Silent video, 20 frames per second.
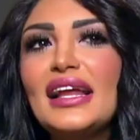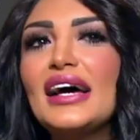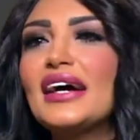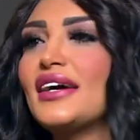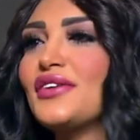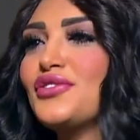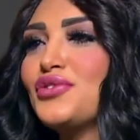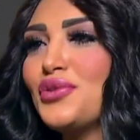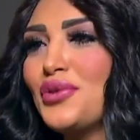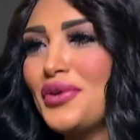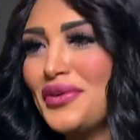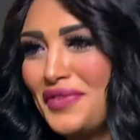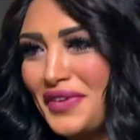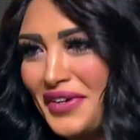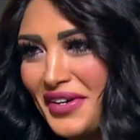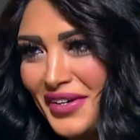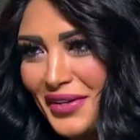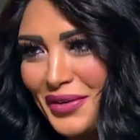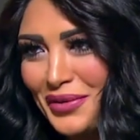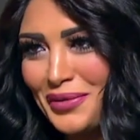لا كزوج هو
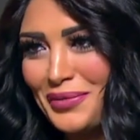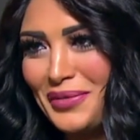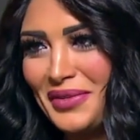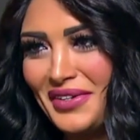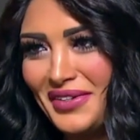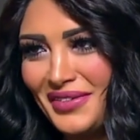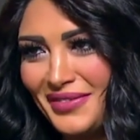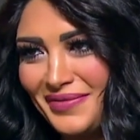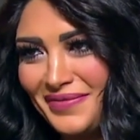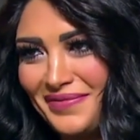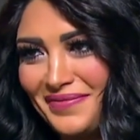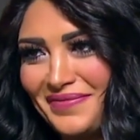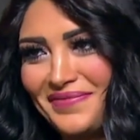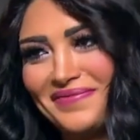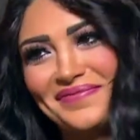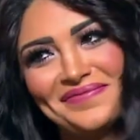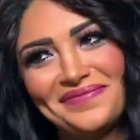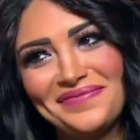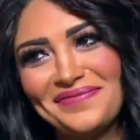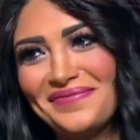يفكر يخرج بره
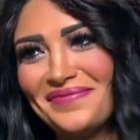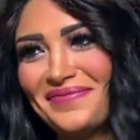لا